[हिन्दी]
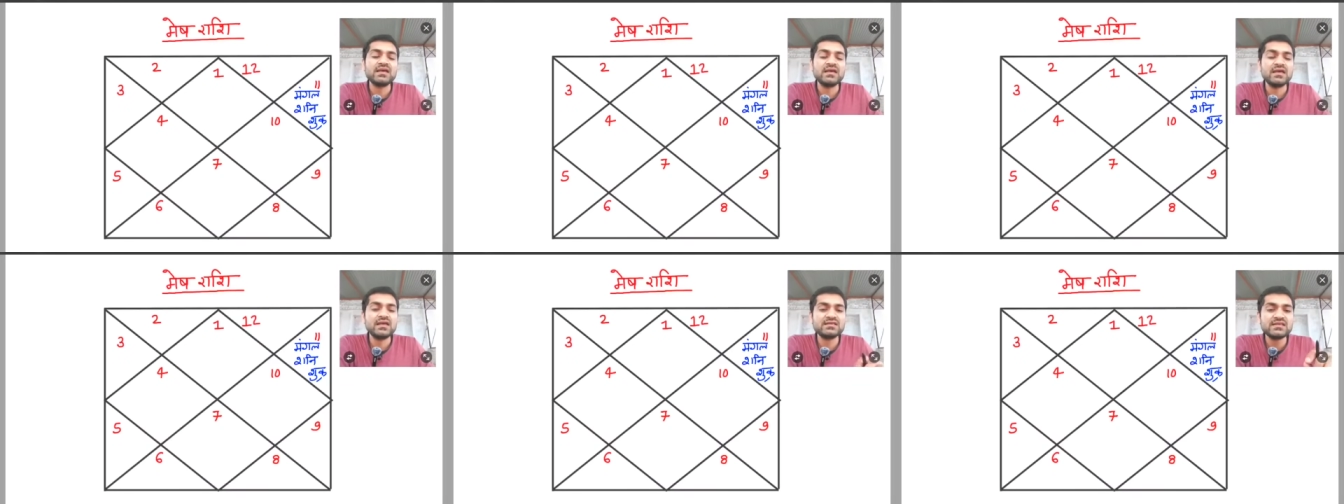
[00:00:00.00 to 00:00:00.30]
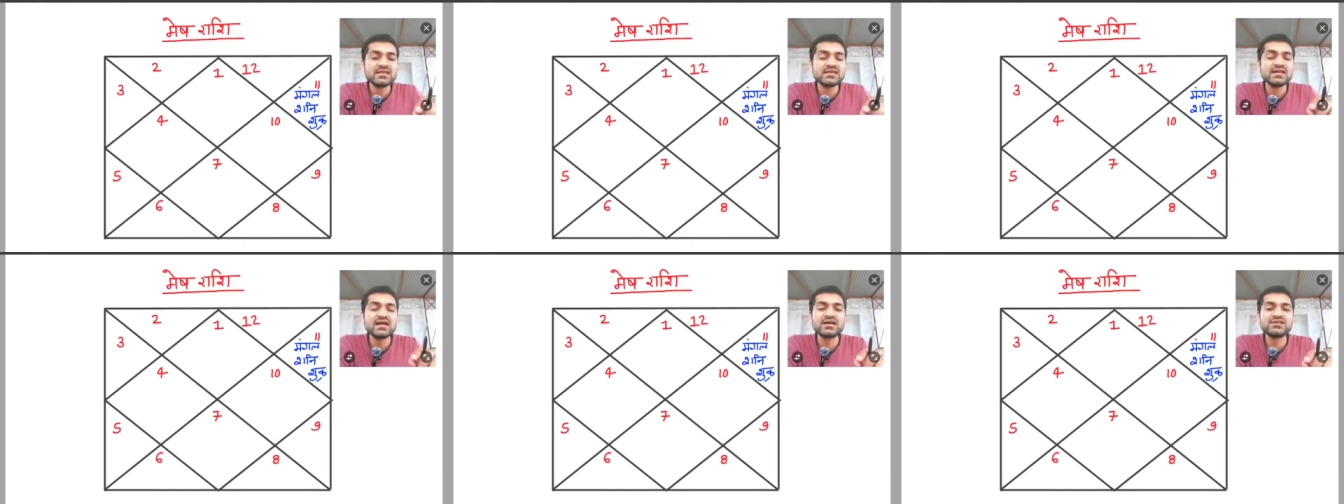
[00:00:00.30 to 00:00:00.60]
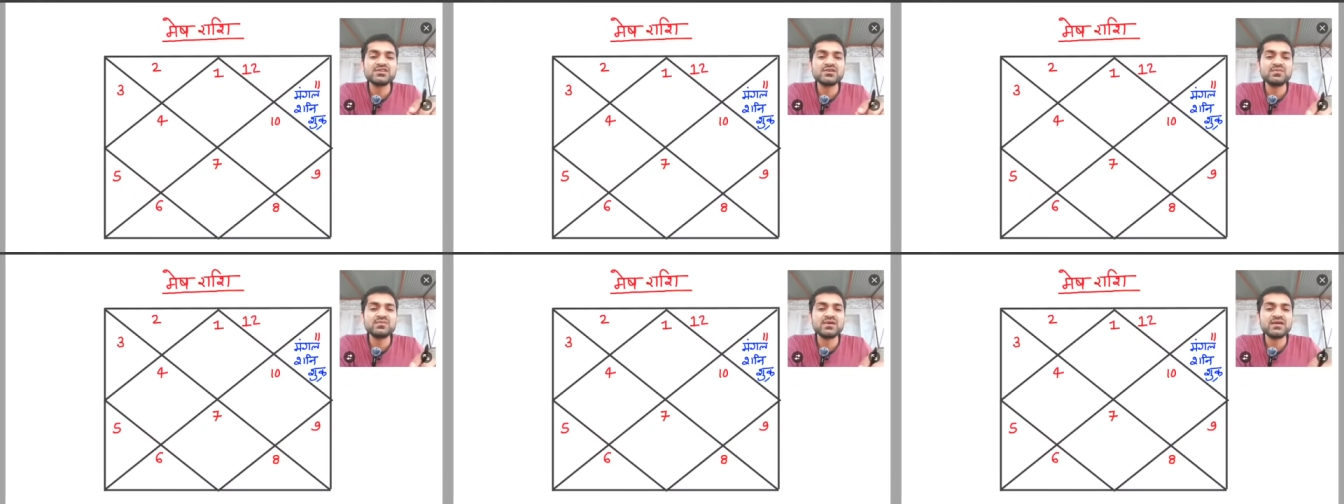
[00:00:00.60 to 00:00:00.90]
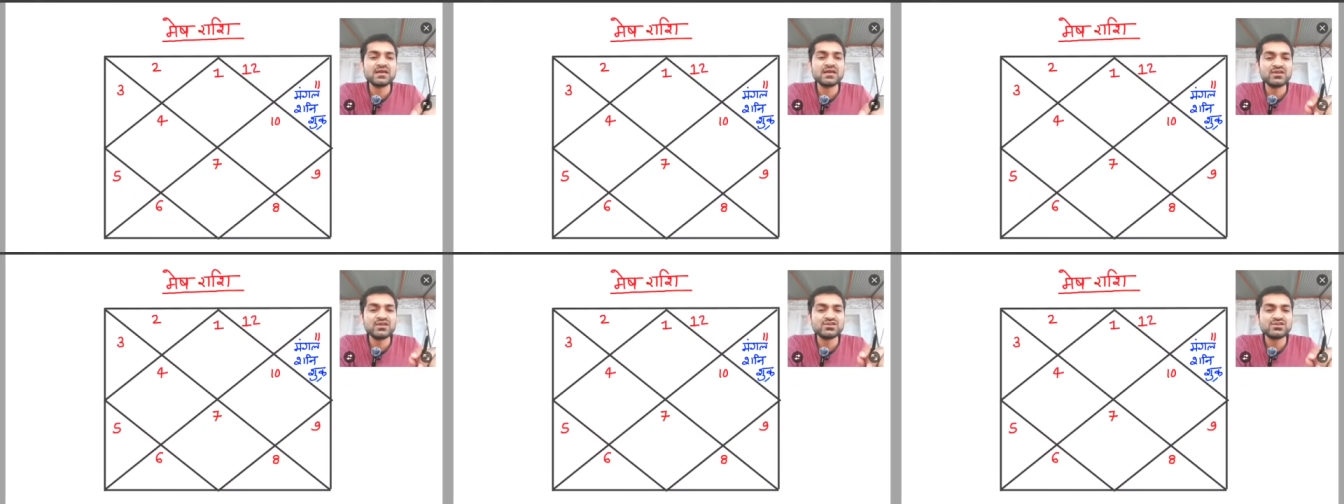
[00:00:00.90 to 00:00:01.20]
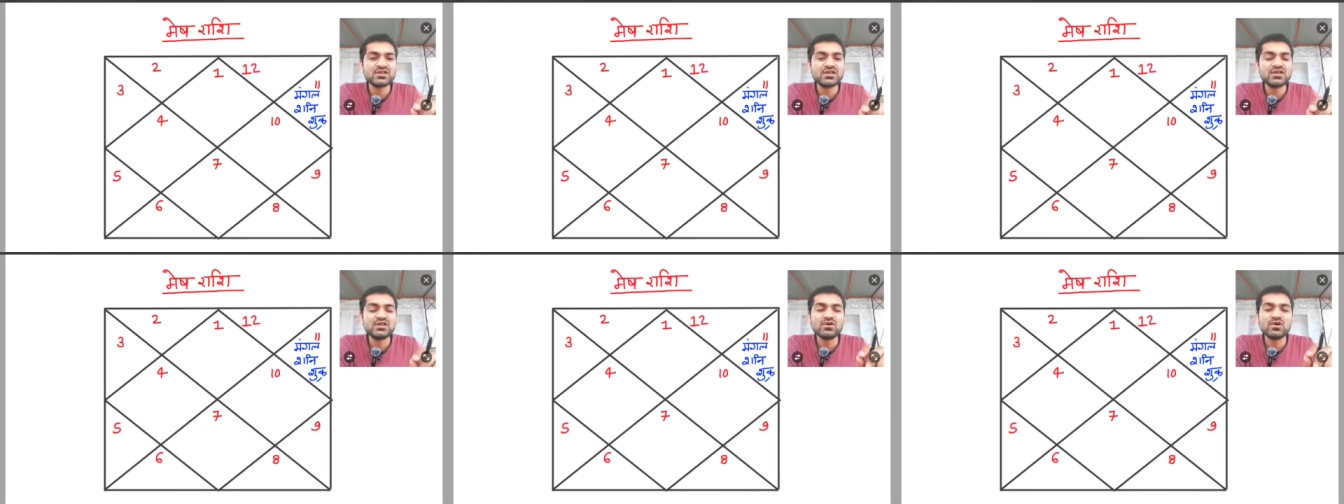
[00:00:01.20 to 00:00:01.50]
इसी राशि में यानी
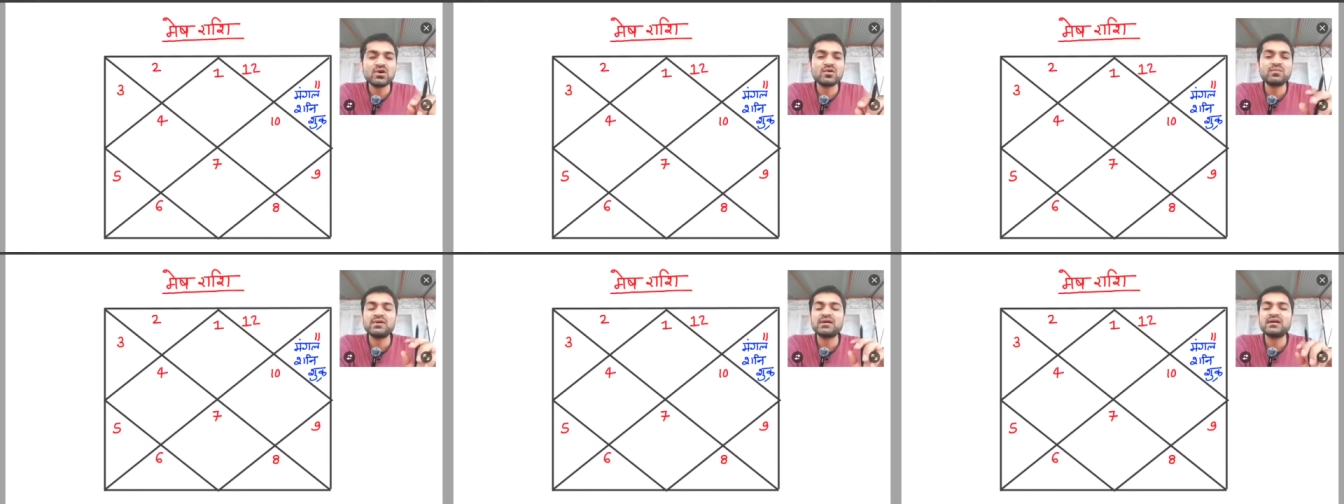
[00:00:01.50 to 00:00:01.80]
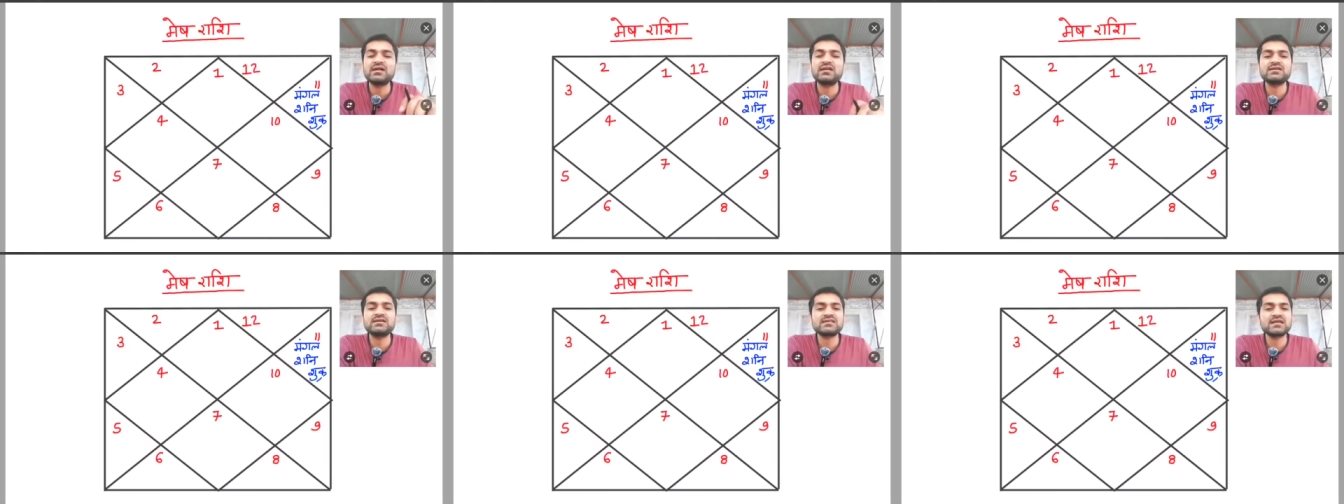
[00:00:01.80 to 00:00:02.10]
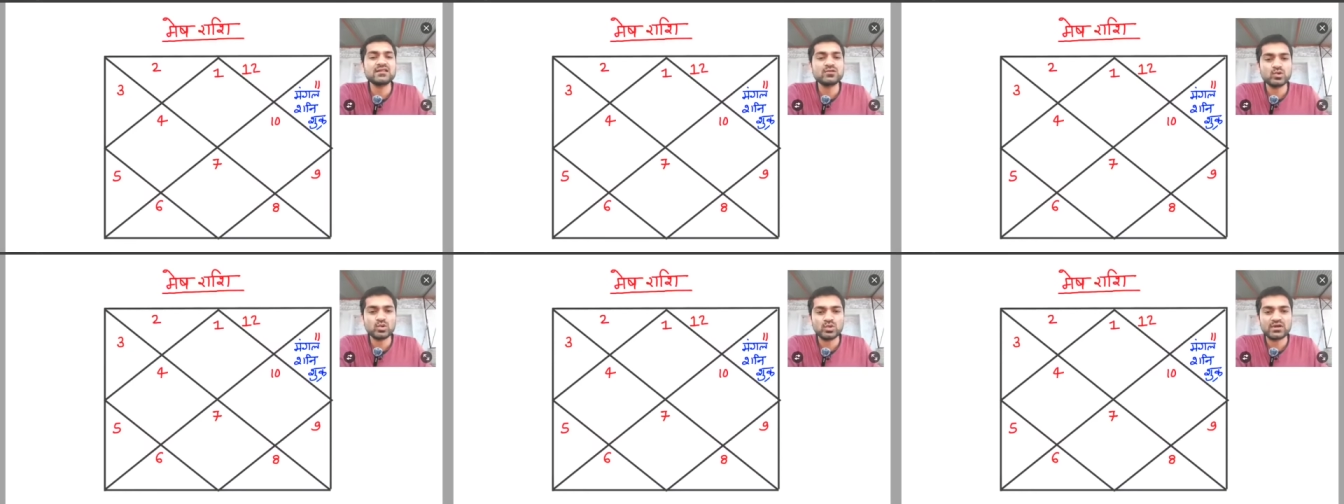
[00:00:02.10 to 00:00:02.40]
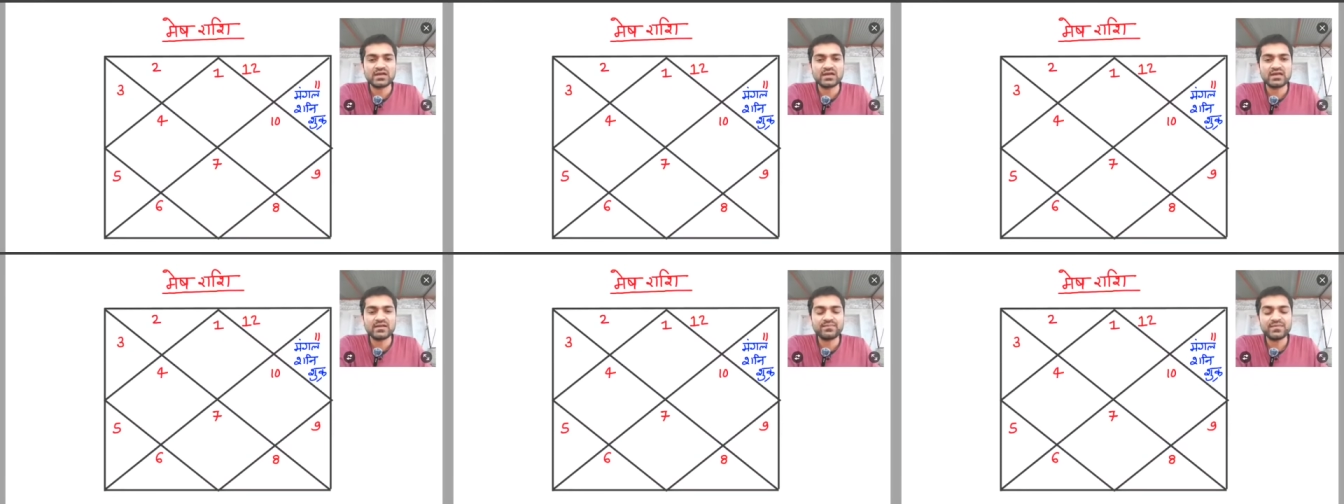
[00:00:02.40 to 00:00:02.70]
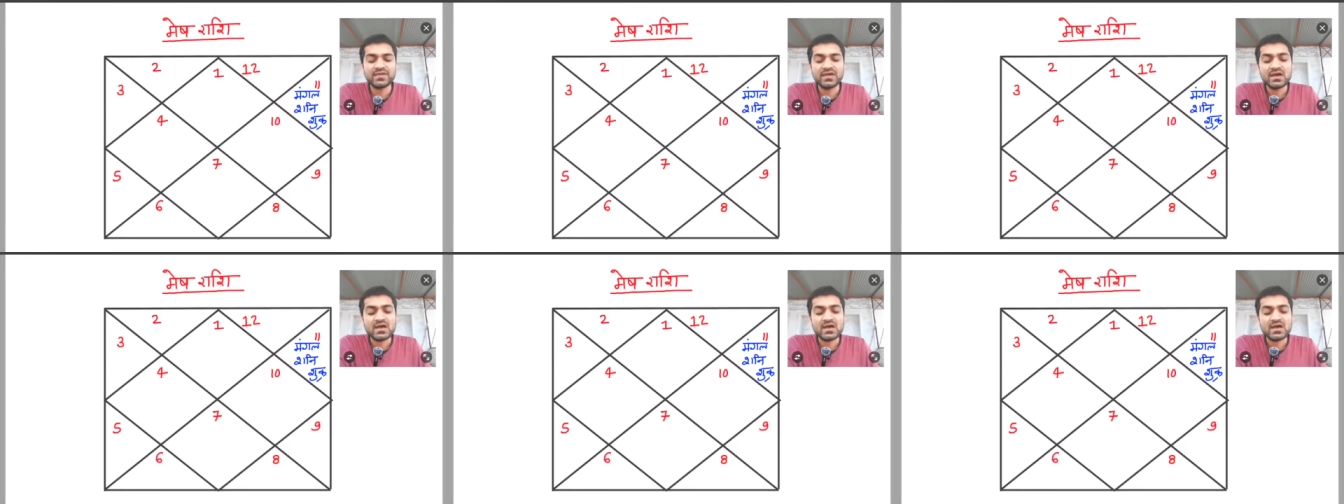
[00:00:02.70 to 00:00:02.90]
शनि और मंगल के साथ हो रहा है